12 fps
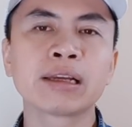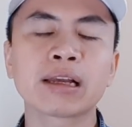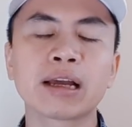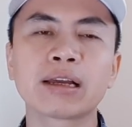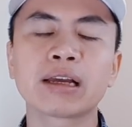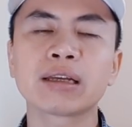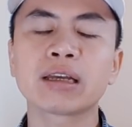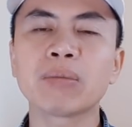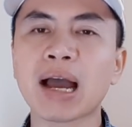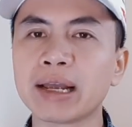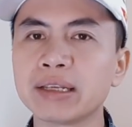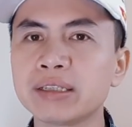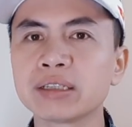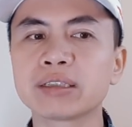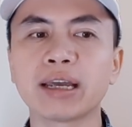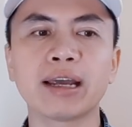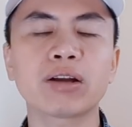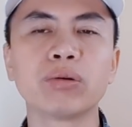cái cái cái bài chia
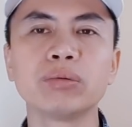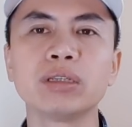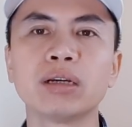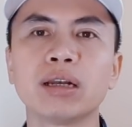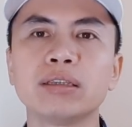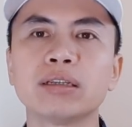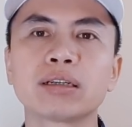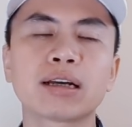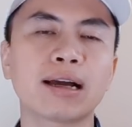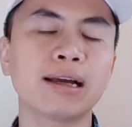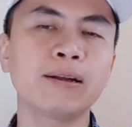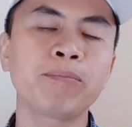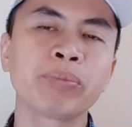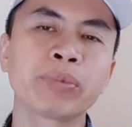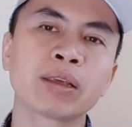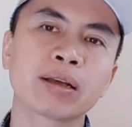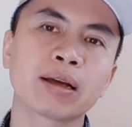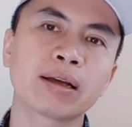sẻ cũng như là những cái
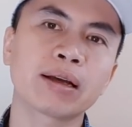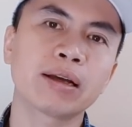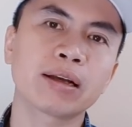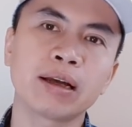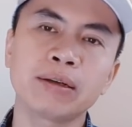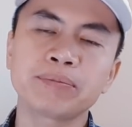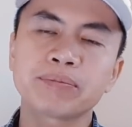cái cái cái